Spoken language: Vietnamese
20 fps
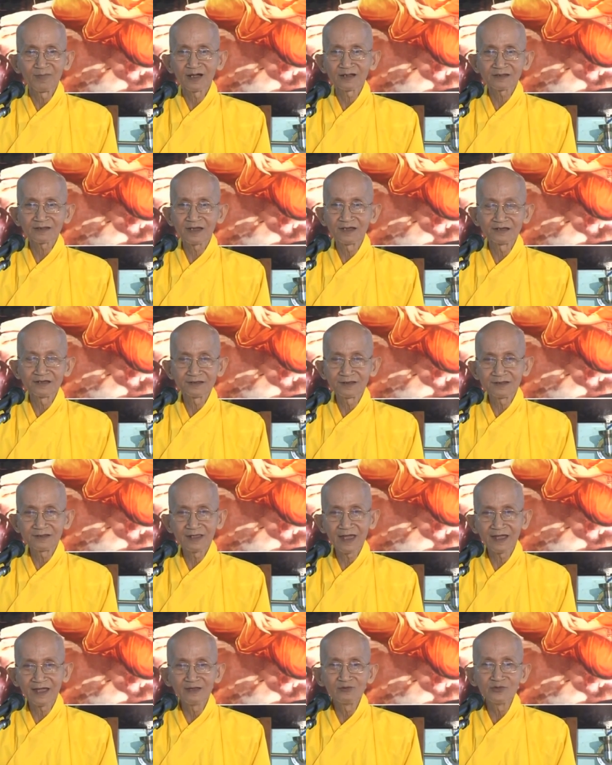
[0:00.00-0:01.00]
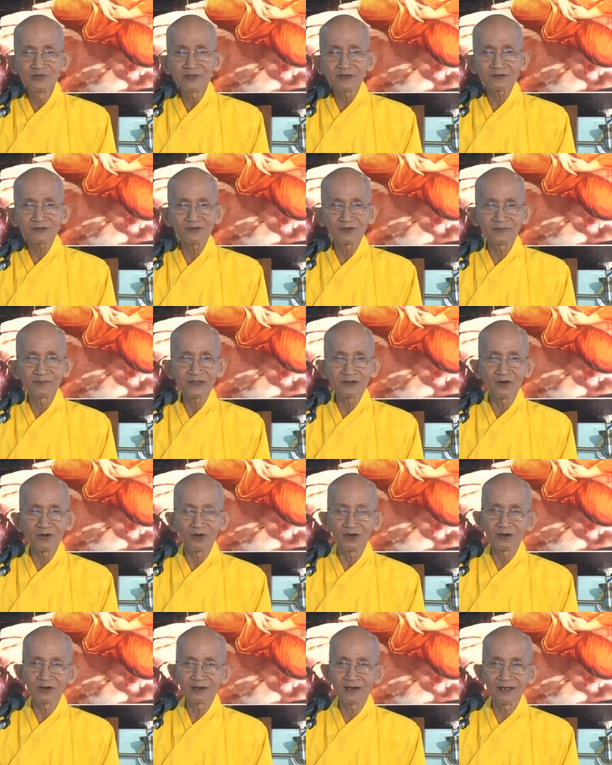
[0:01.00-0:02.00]
mà thầy chỉ giải quyết cho
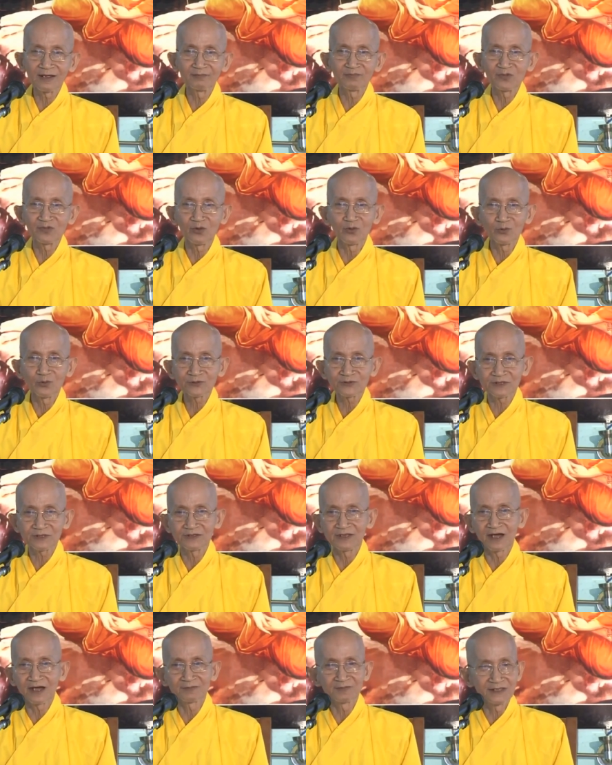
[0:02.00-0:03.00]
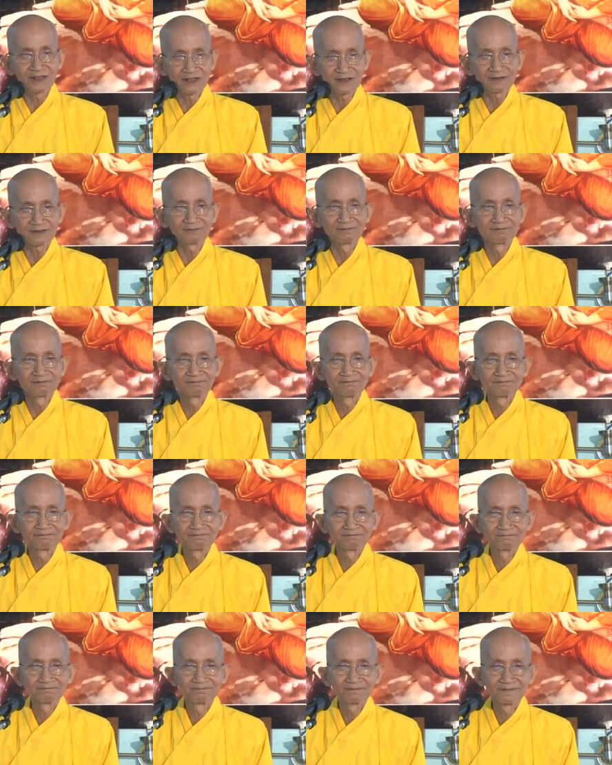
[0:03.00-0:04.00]
mấy con làm chủ sinh già bệnh chết
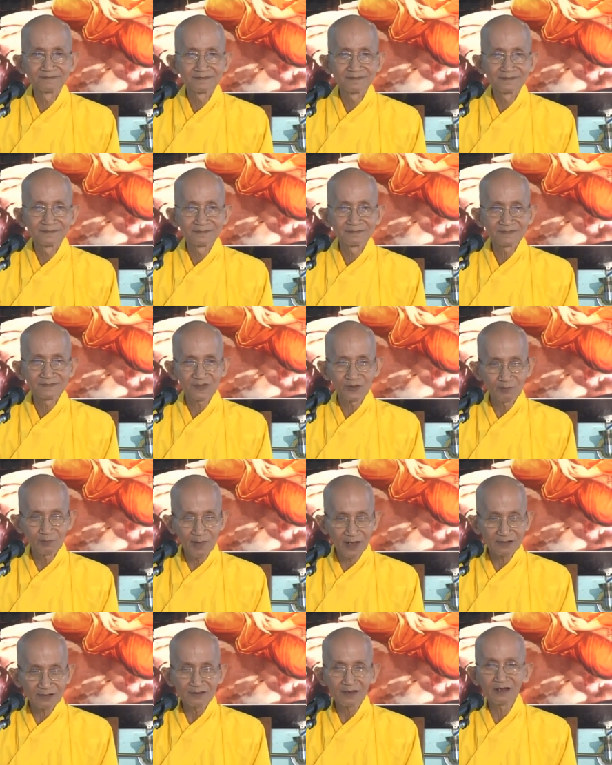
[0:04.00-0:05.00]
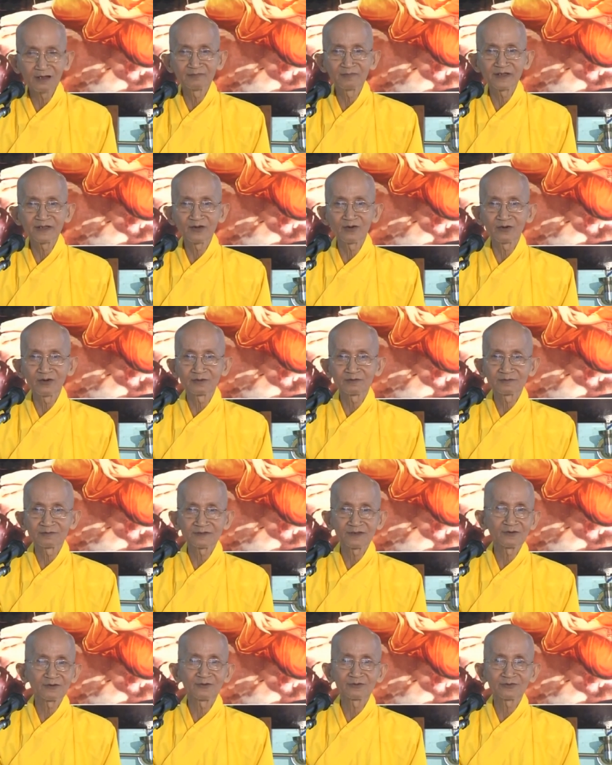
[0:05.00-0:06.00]
cho bản thân mấy con
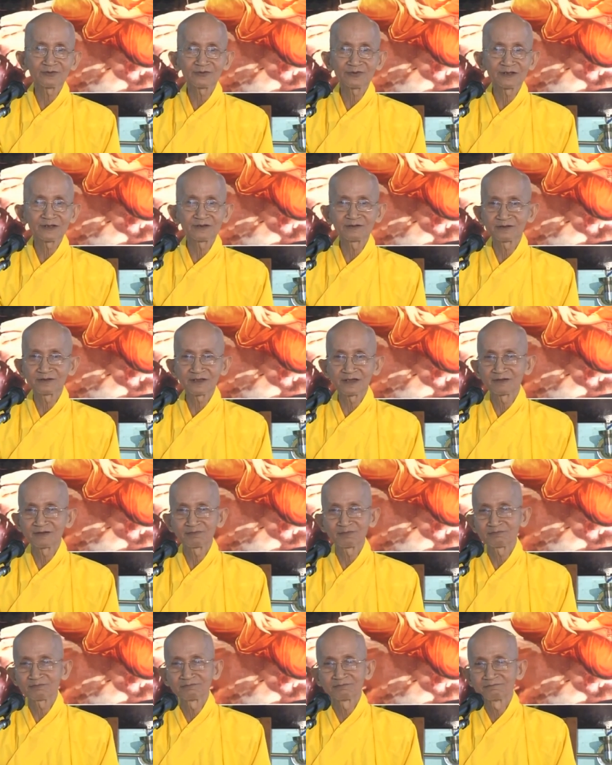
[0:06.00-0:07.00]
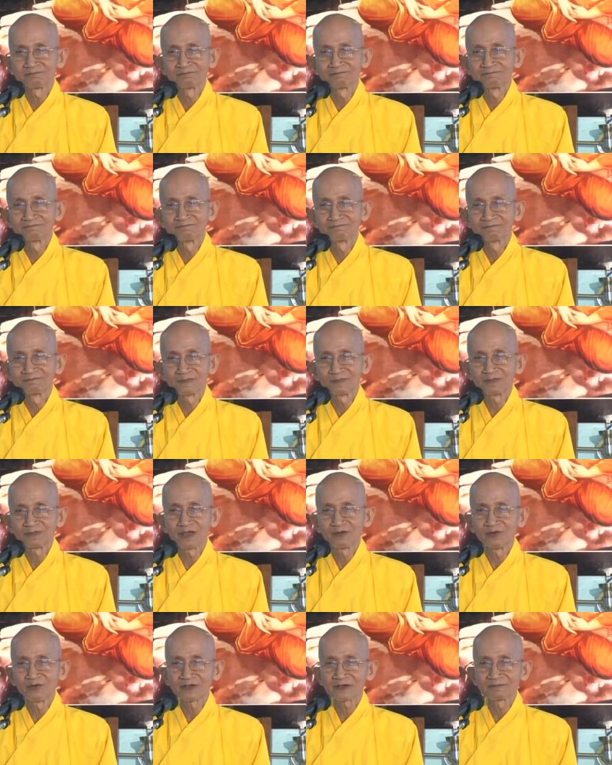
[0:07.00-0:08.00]
chứ còn cho gia đình thầy không
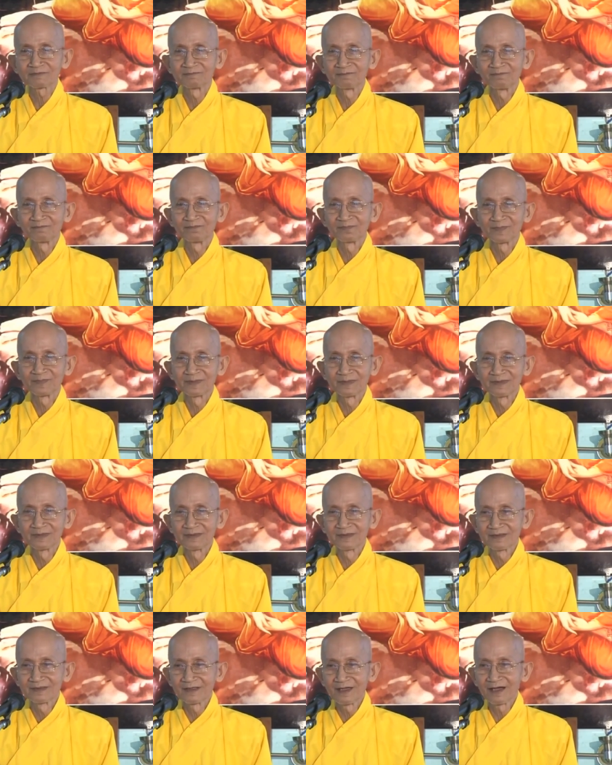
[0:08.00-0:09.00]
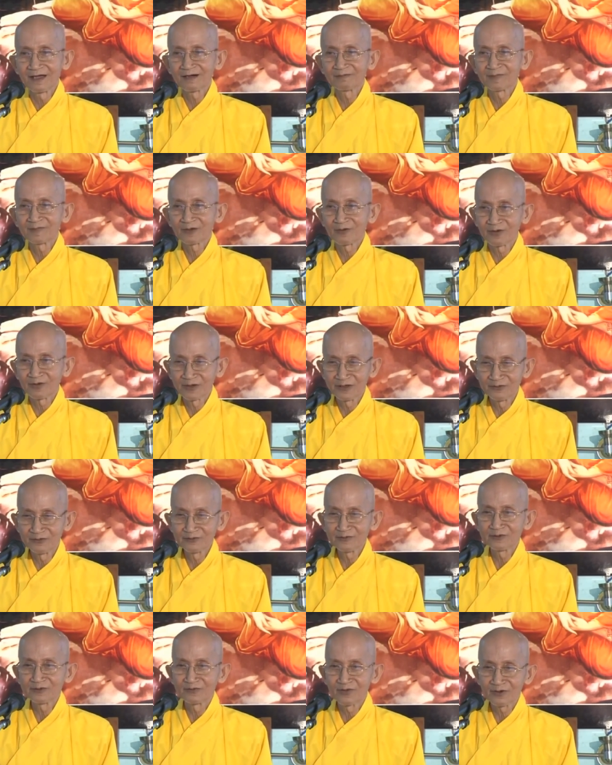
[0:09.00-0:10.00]
giải quyết à, mấy con
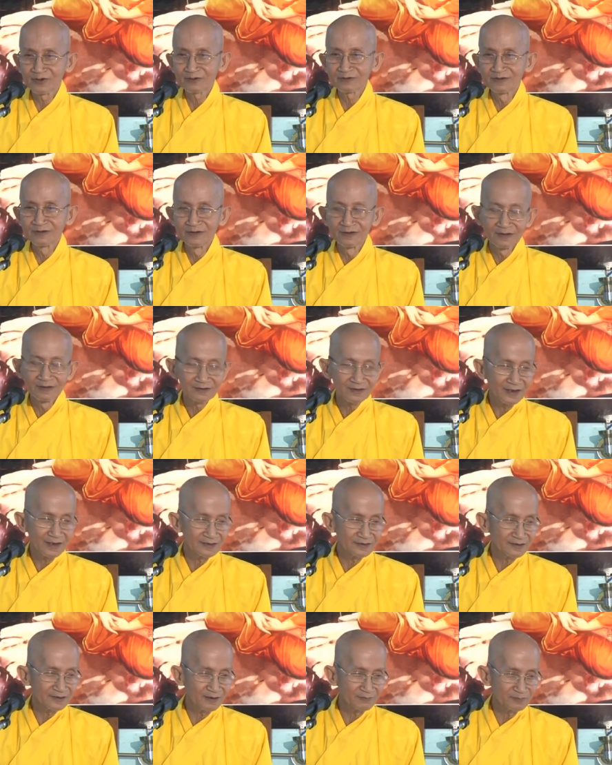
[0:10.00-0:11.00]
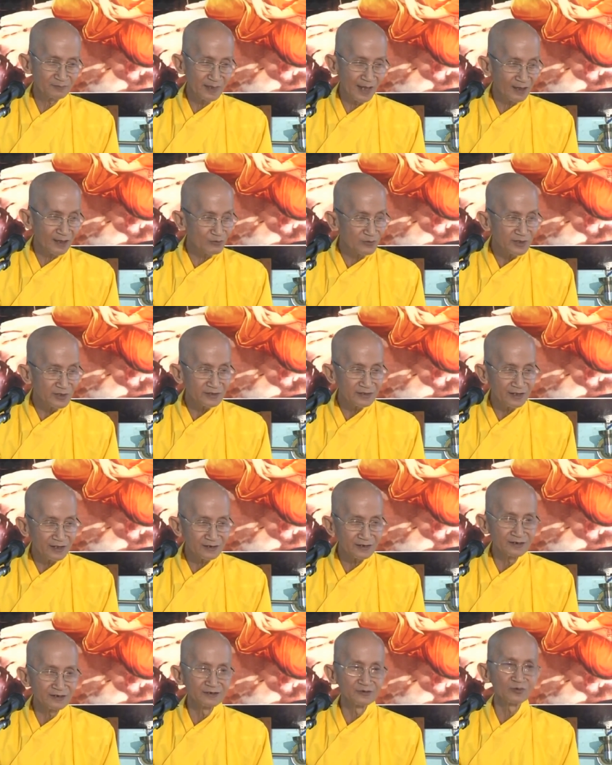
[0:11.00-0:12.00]
hiểu điều đó thầy không giải quyết
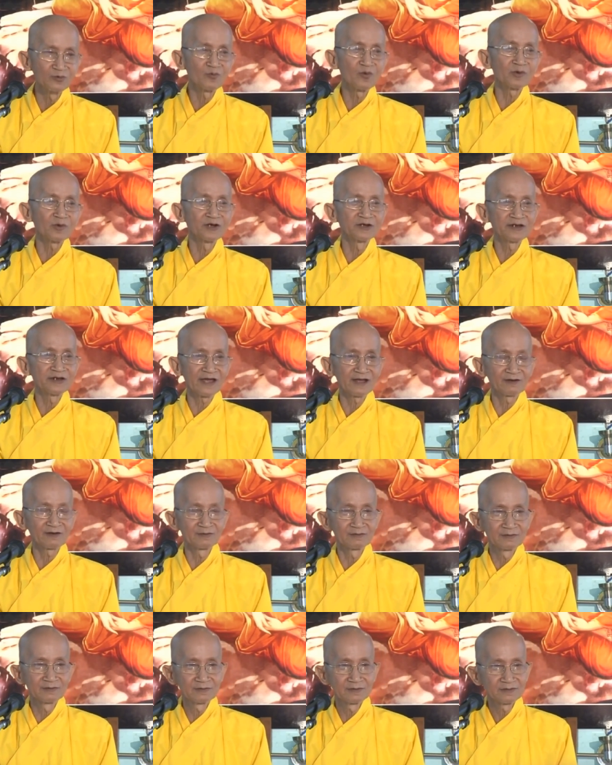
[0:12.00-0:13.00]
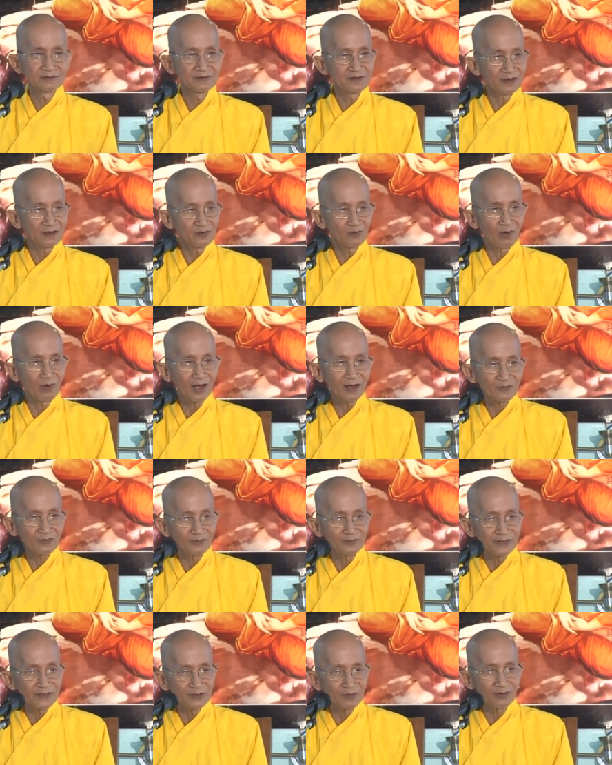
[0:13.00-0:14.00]
gia đình của một người nào nhân
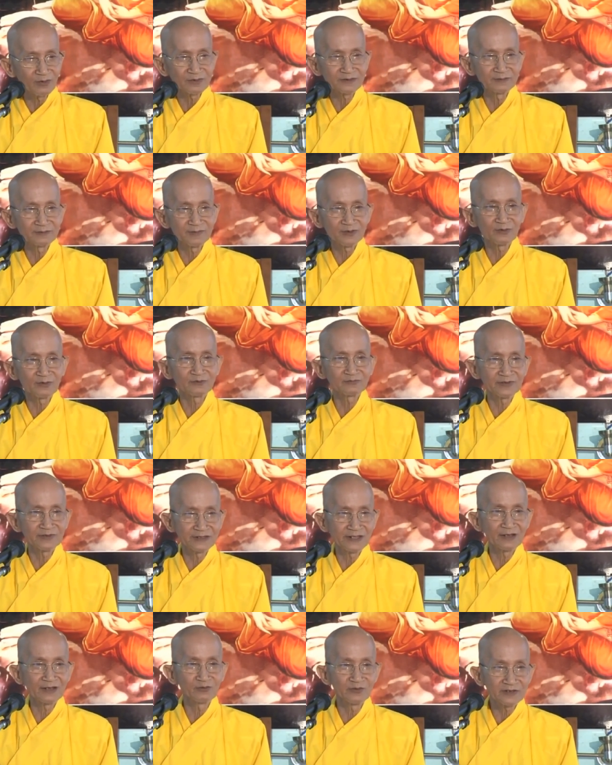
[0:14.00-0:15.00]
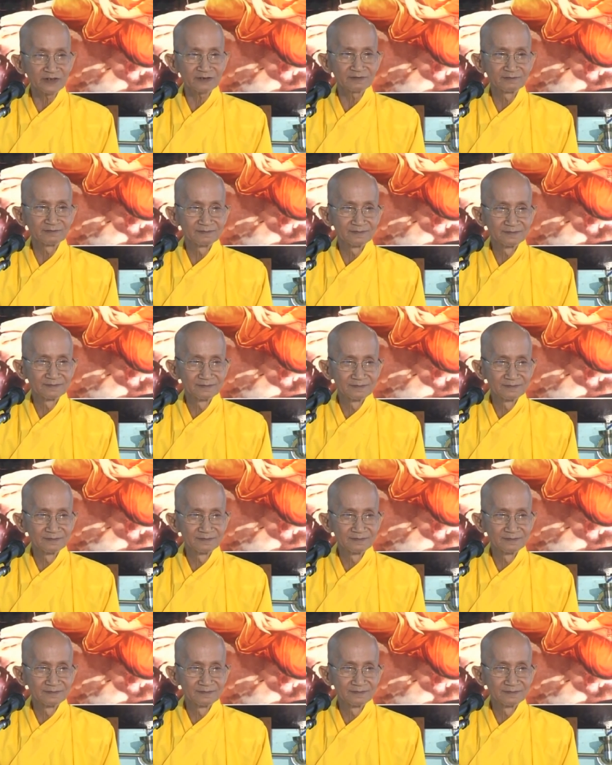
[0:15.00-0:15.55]
quả của mấy con thì mấy con phải giải quyết